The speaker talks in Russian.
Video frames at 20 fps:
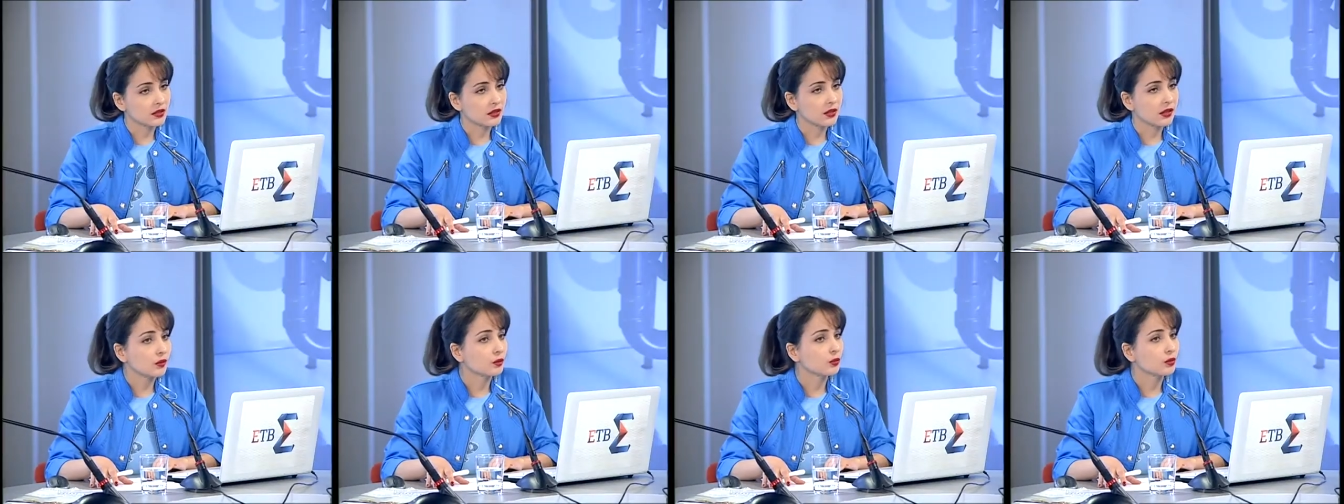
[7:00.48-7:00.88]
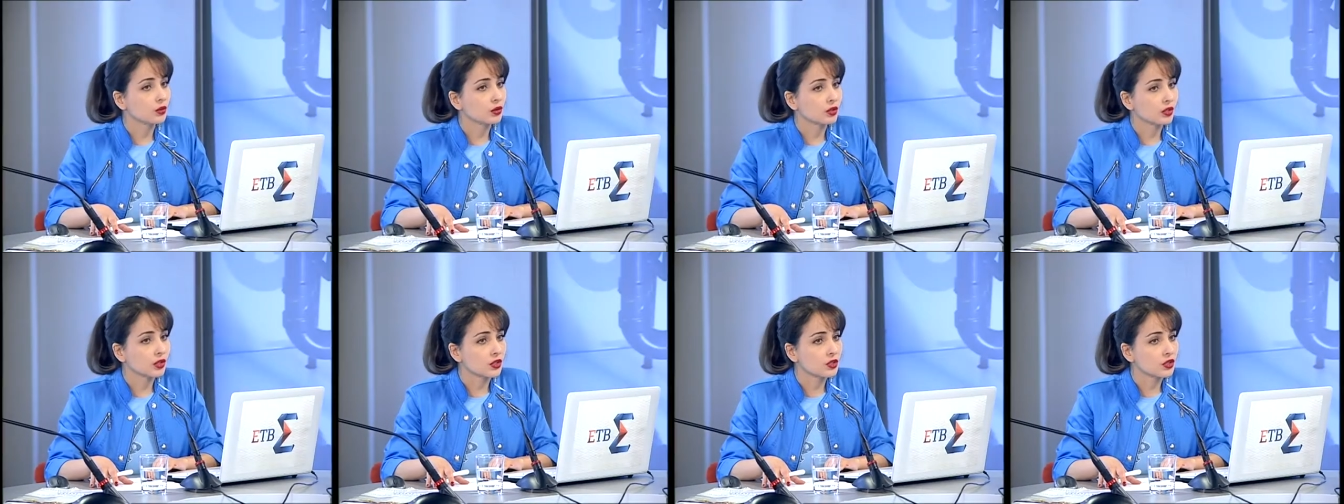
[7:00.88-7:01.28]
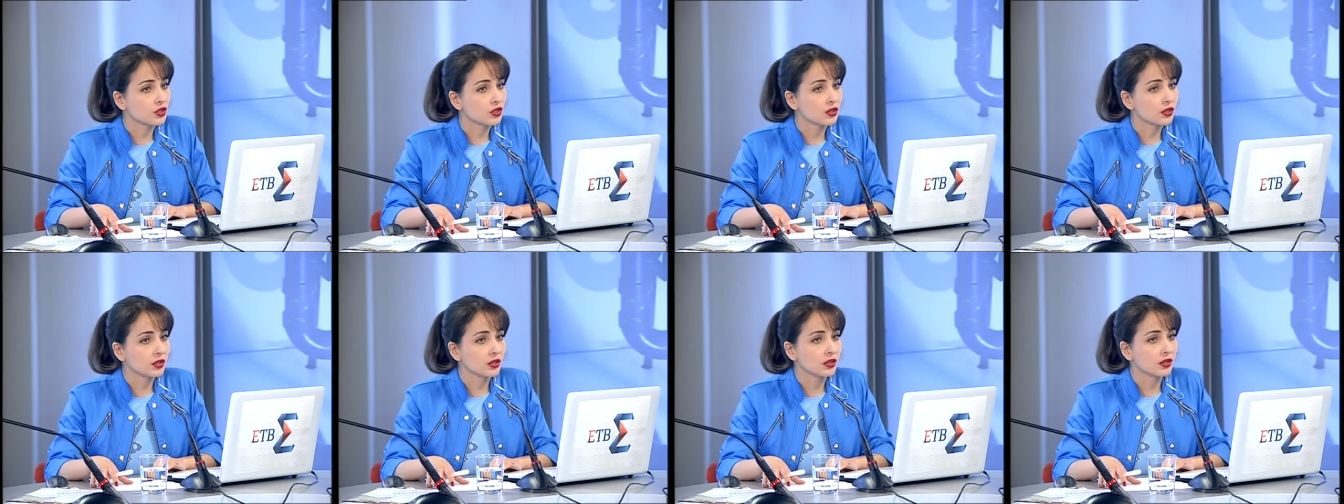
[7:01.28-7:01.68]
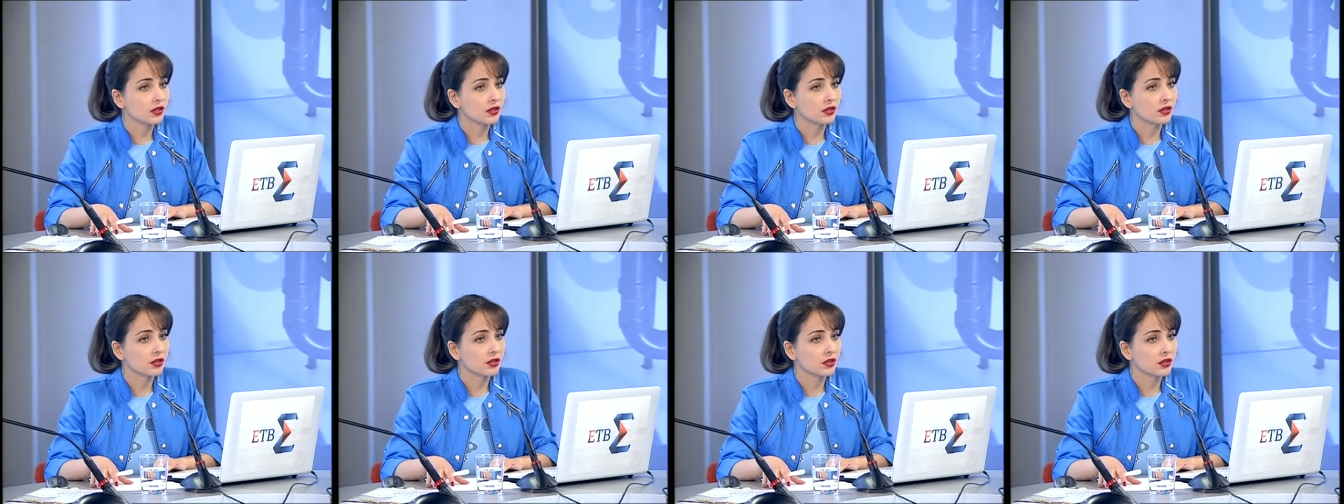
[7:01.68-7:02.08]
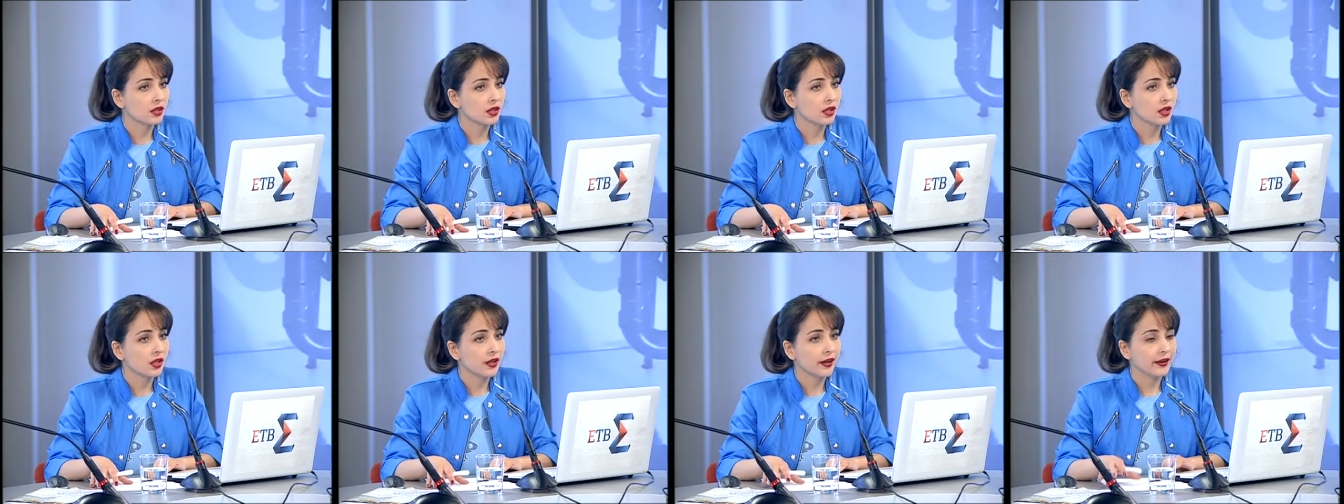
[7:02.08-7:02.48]
заработаешь?
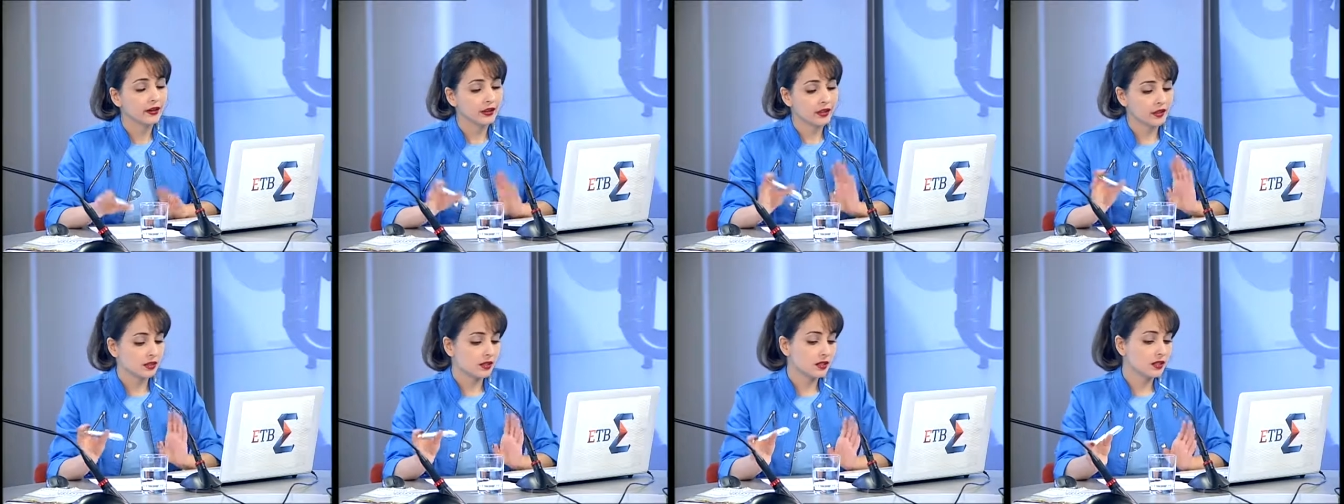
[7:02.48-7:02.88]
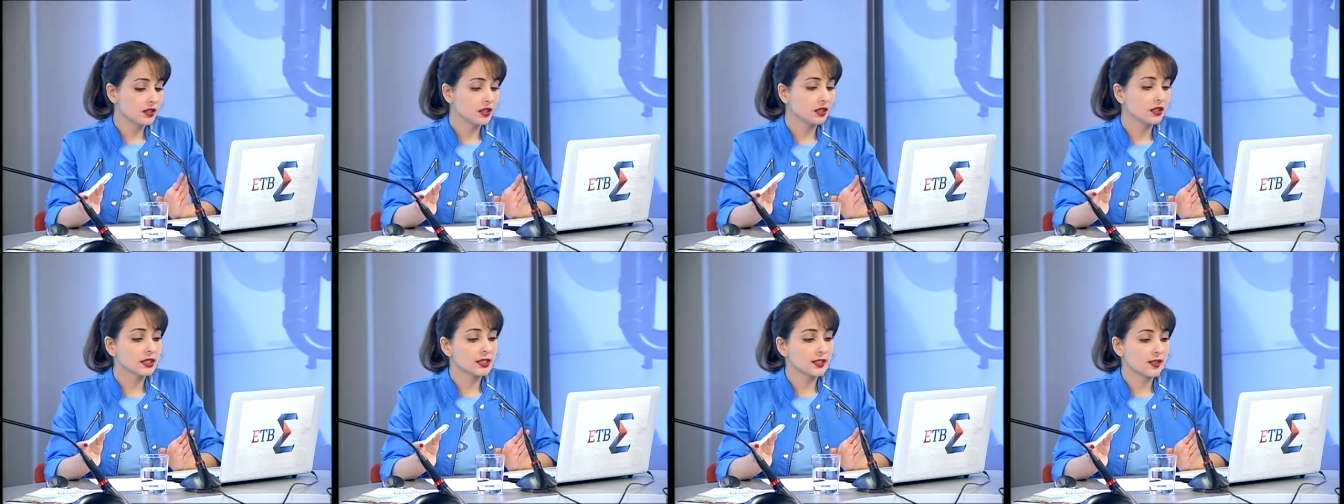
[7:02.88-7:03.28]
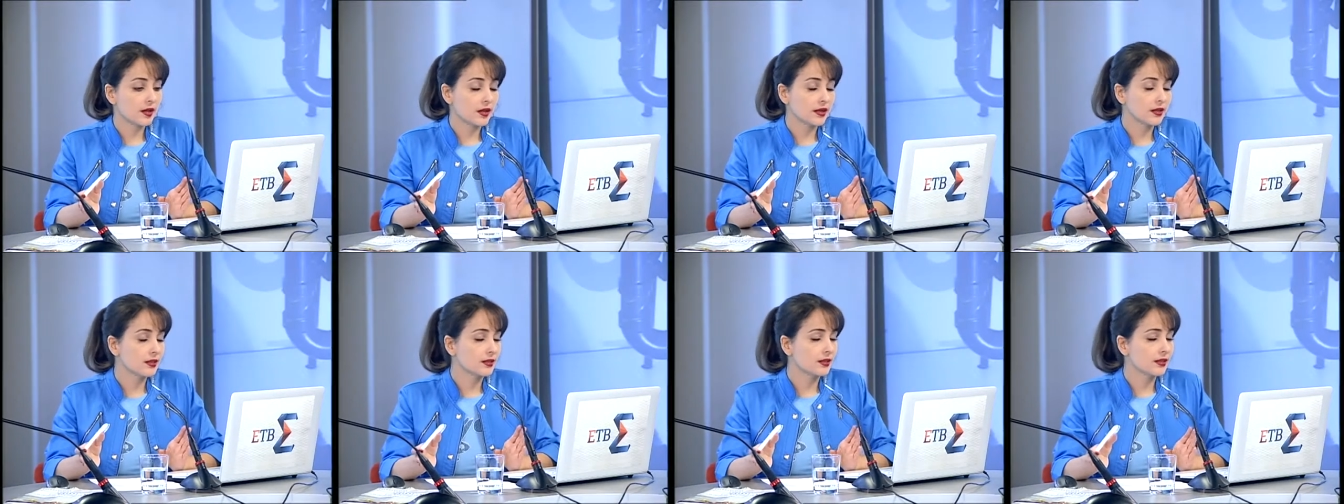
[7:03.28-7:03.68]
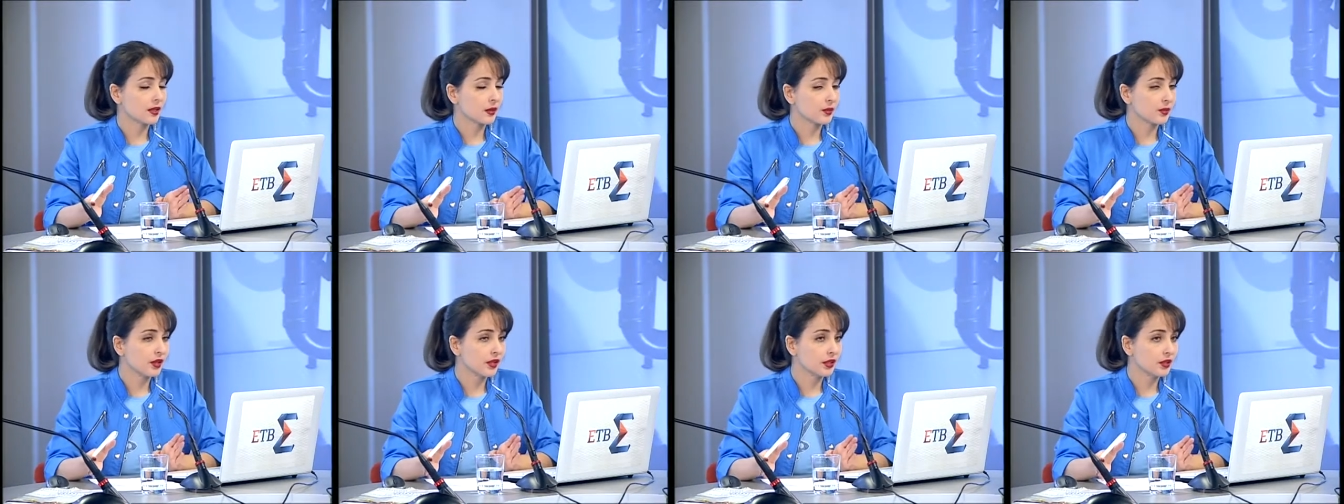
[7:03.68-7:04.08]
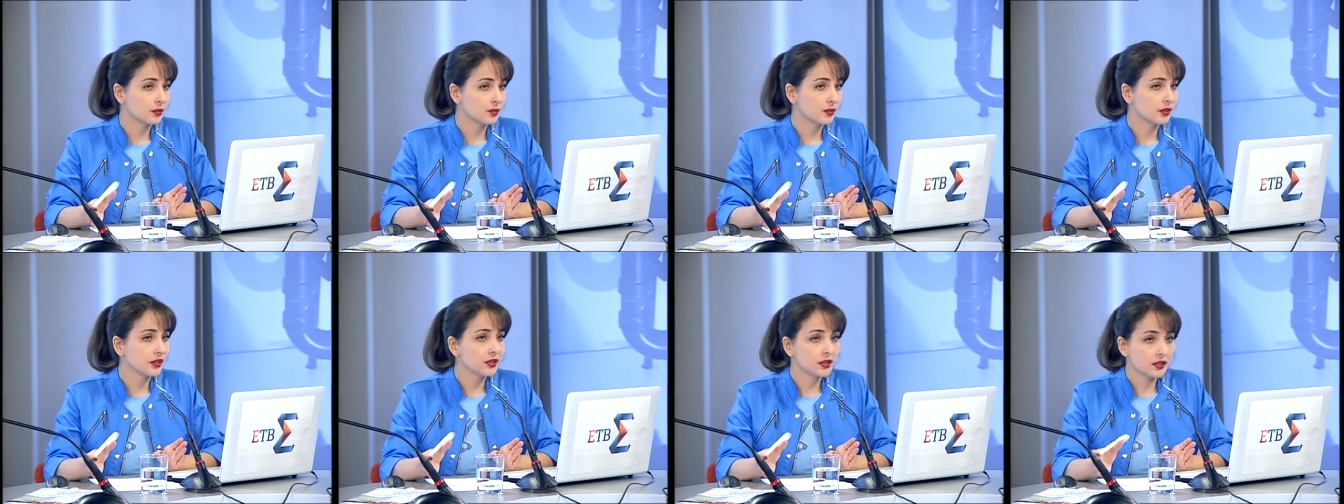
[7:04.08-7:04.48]
Ну, относительно ну, средней зарплаты
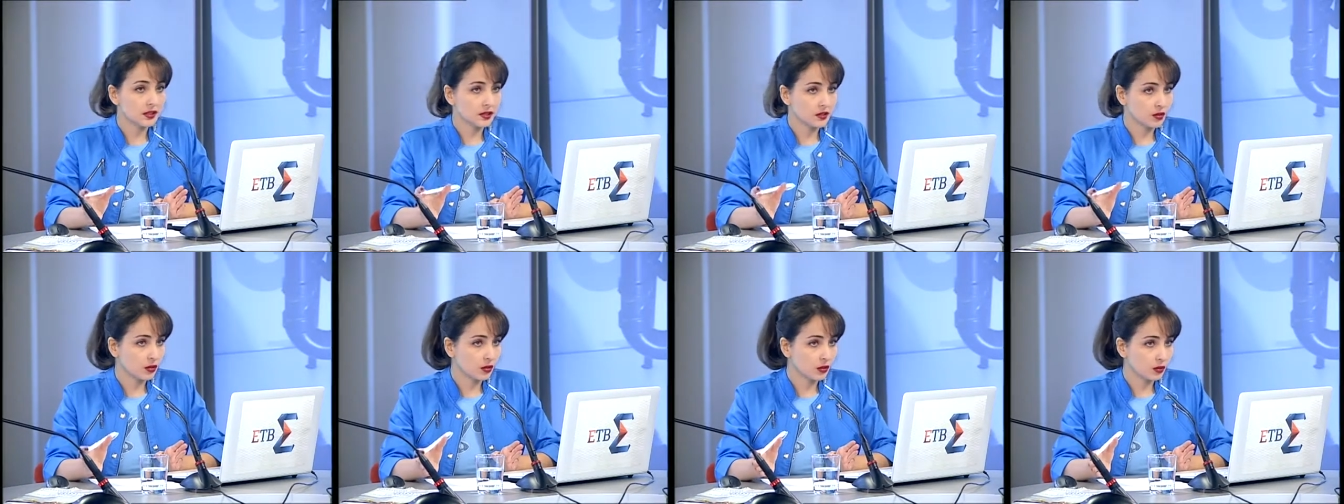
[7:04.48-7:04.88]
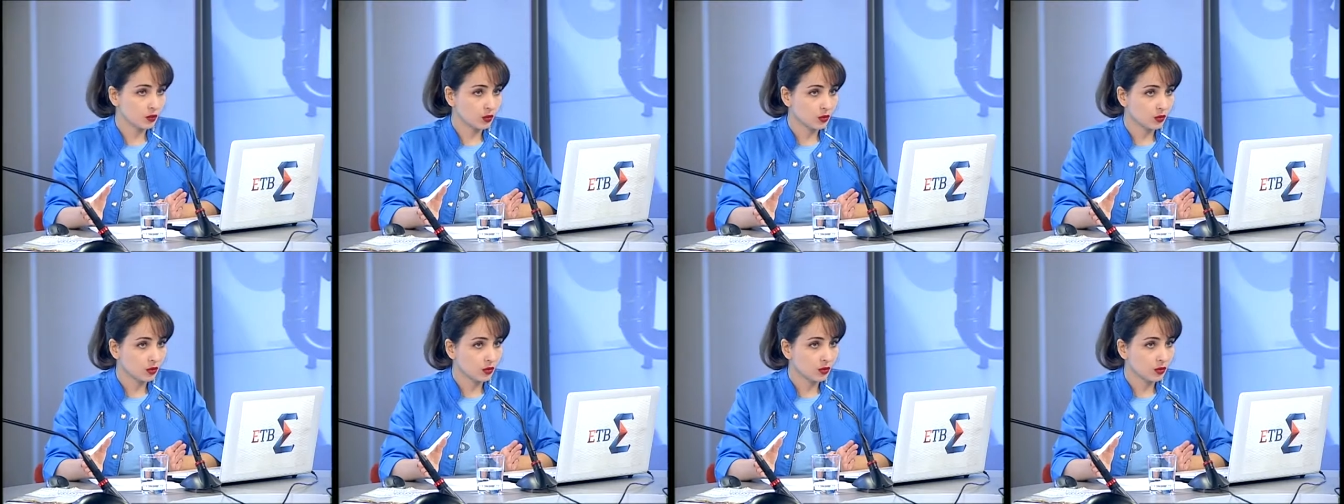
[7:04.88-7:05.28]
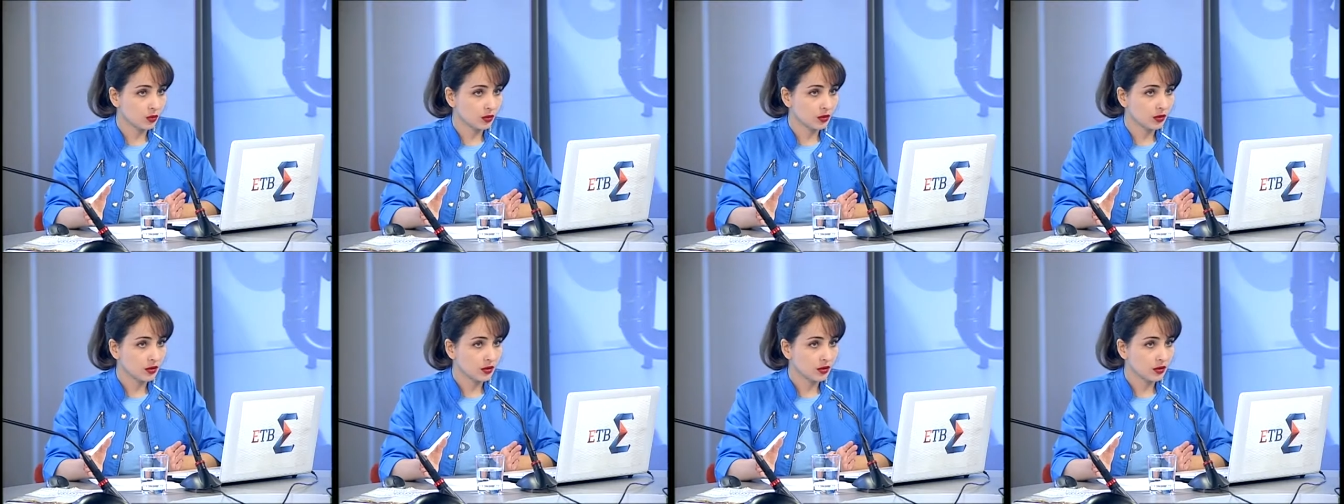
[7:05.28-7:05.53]
по Екатеринбургу.